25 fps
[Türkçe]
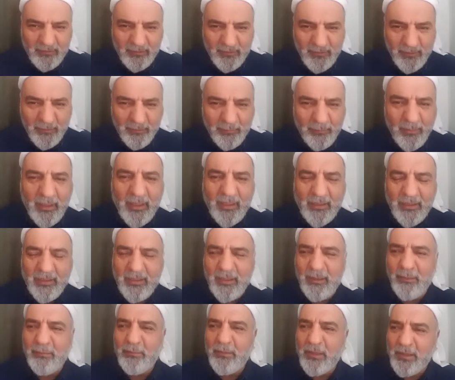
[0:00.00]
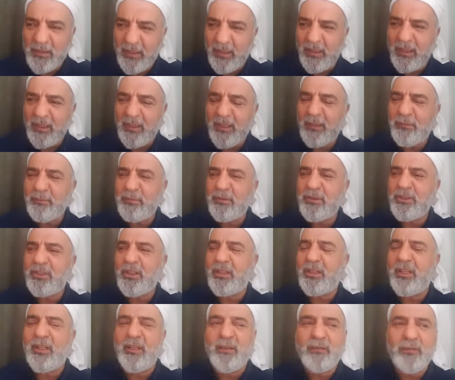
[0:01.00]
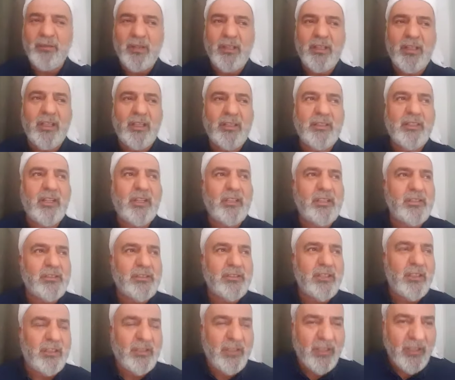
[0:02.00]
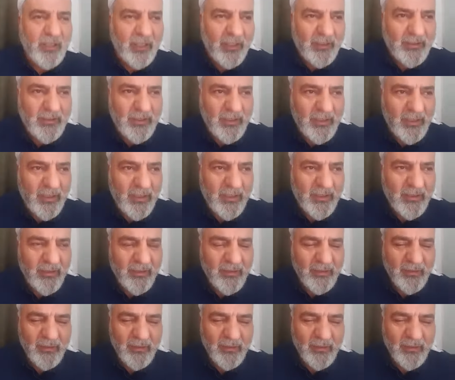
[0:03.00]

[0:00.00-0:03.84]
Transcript: belki makaleler bir şeyler ifade eder, insanları etkiler